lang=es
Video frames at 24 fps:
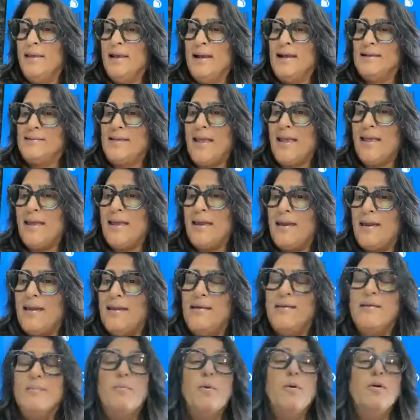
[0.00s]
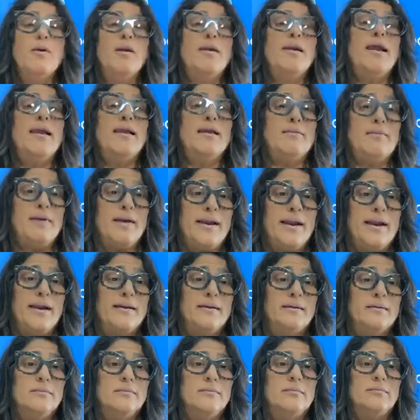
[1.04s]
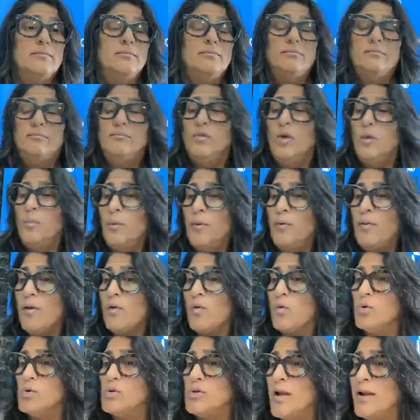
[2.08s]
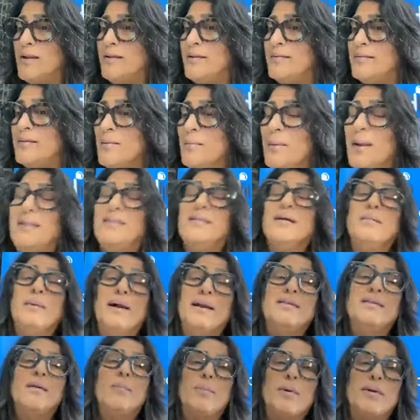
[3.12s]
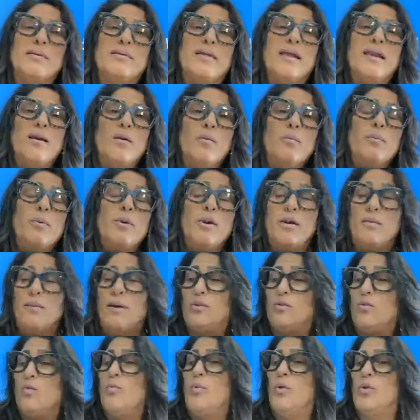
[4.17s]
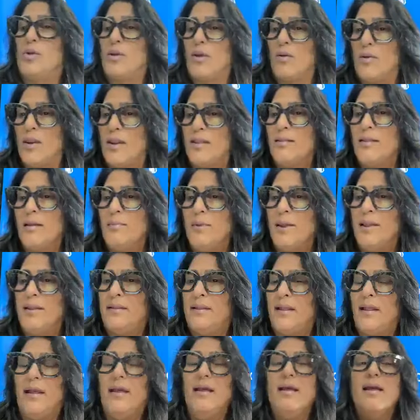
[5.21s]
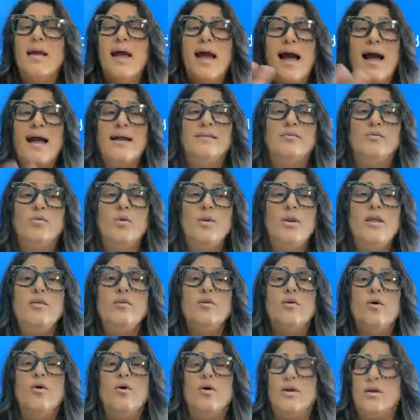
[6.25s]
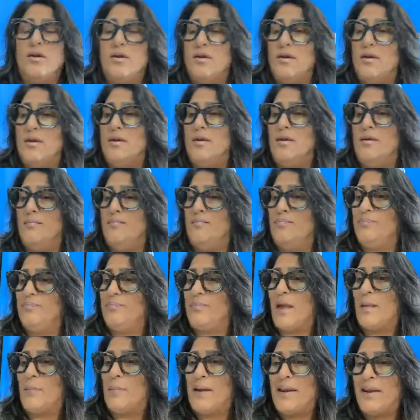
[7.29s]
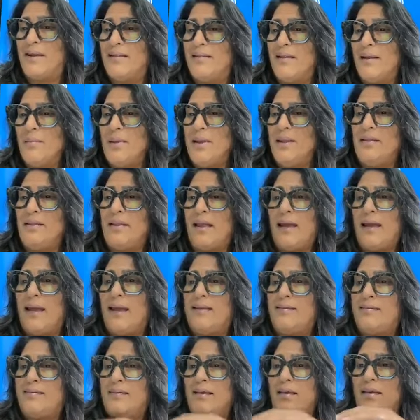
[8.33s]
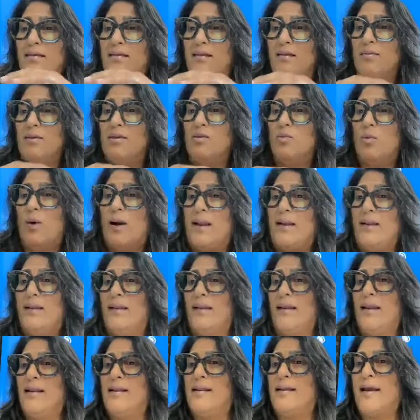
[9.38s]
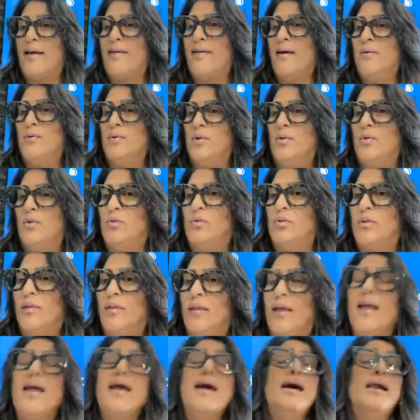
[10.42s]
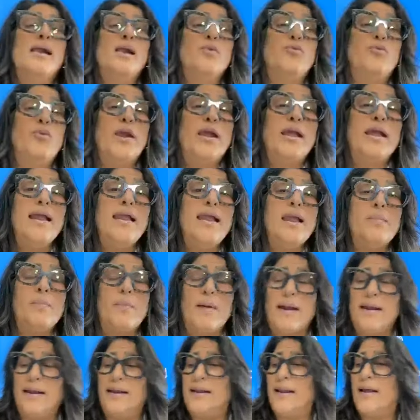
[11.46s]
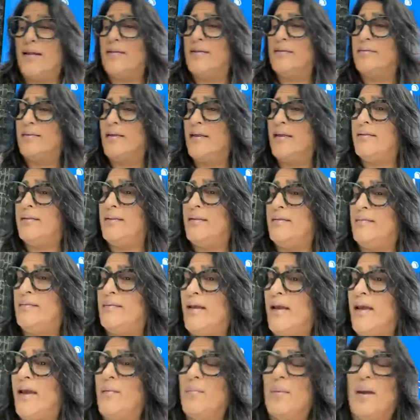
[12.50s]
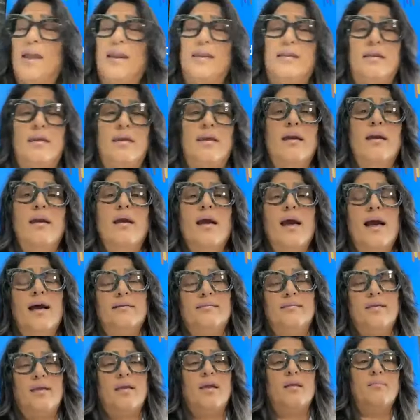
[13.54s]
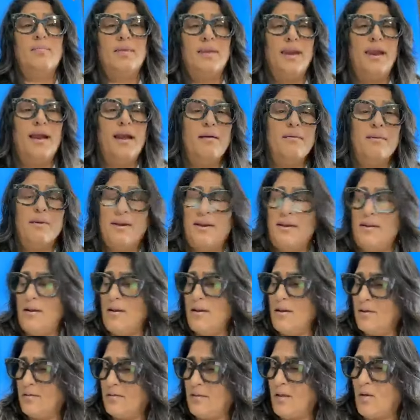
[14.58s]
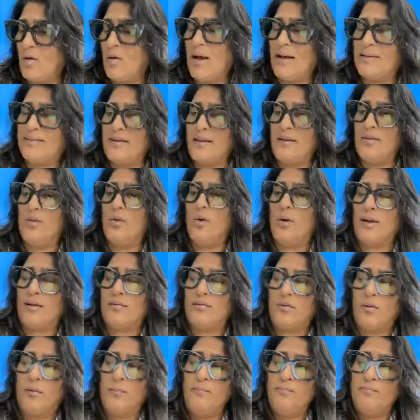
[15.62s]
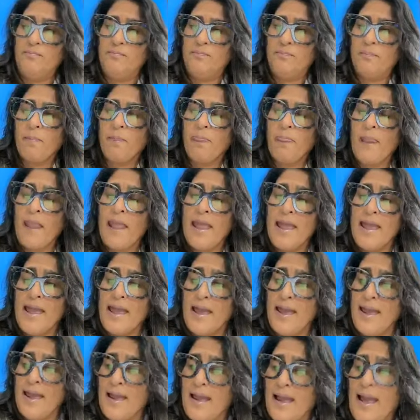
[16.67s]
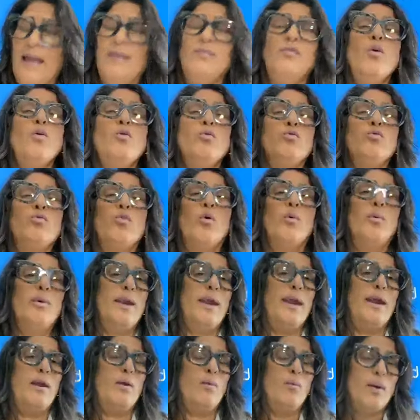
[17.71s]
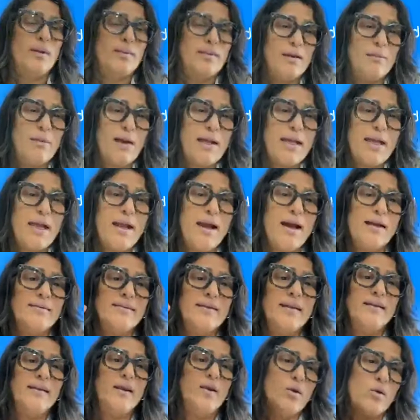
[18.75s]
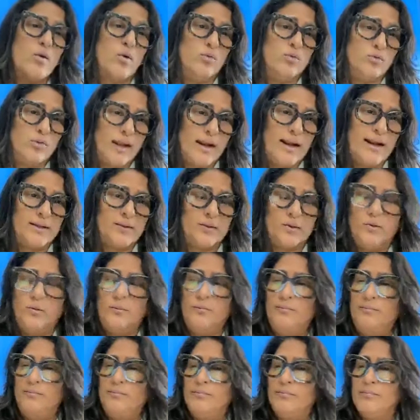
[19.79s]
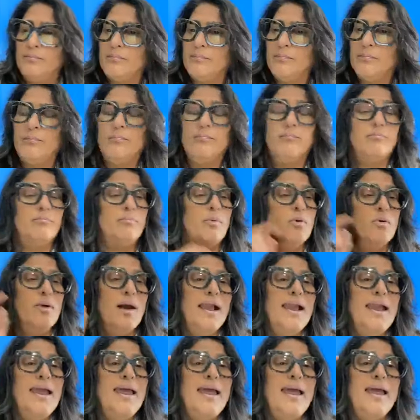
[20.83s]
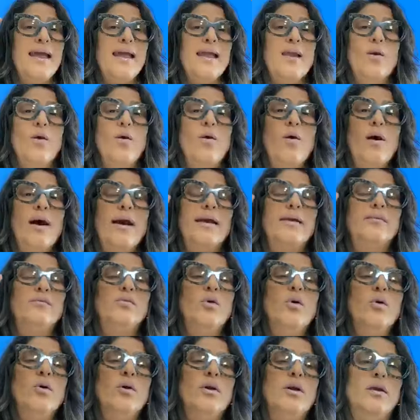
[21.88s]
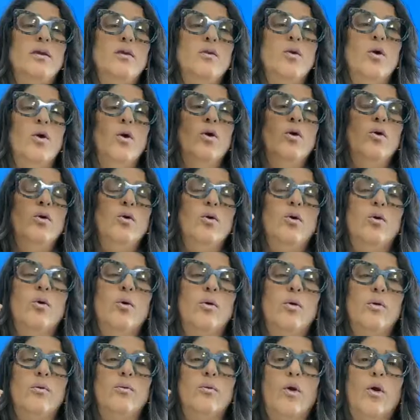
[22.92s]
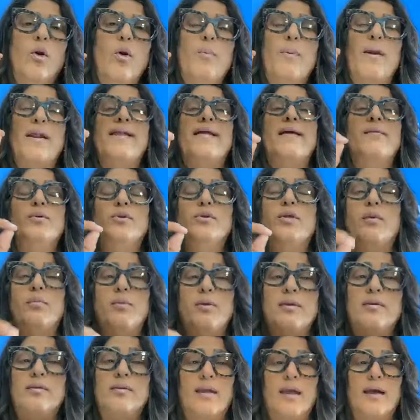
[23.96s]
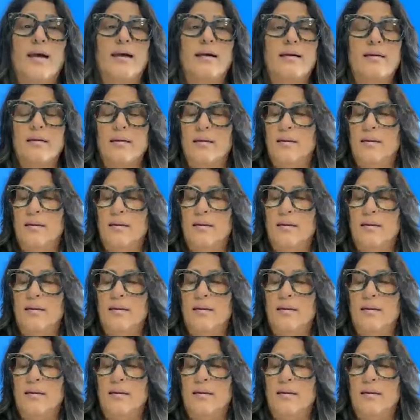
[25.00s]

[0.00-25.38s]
Así es que ponlo en la nevera. No puedo escuchar, dice Marta. Marta, pues tienes un problema tú porque honestamente hay sonido y aparentemente es individual en cada uno de ustedes. Refresquen la página, de ese, dice Emerdi. Así que miren a ver si haciendo eso. Eso sobre Wanda Vázquez Garcetti y los contratos. Póngale el ojo a eso y no lo, no lo perdamos de vista.